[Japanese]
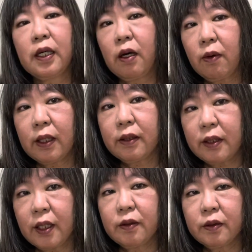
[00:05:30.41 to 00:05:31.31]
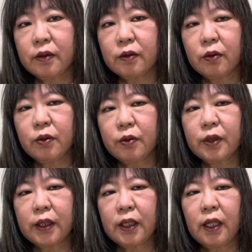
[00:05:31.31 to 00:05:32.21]
変わっているという
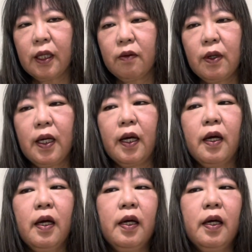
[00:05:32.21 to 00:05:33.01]
方は、